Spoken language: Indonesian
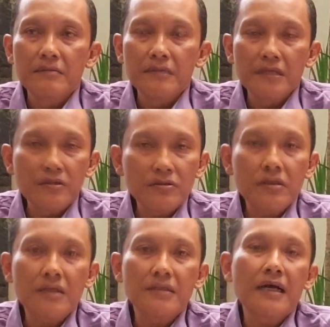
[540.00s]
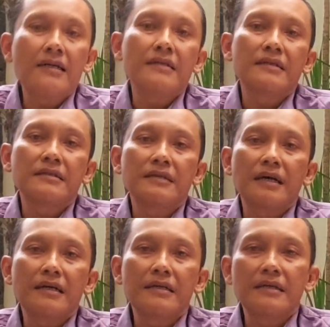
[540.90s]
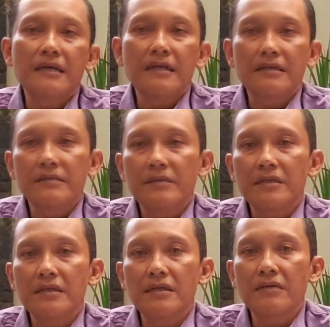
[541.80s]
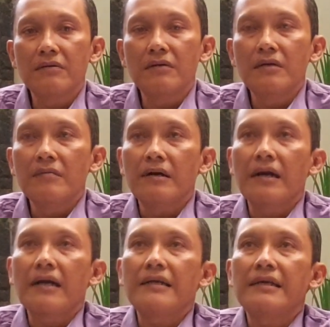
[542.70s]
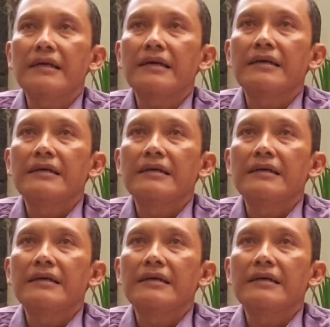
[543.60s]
itu sering kali terjadi hal, -hal seperti itu makanya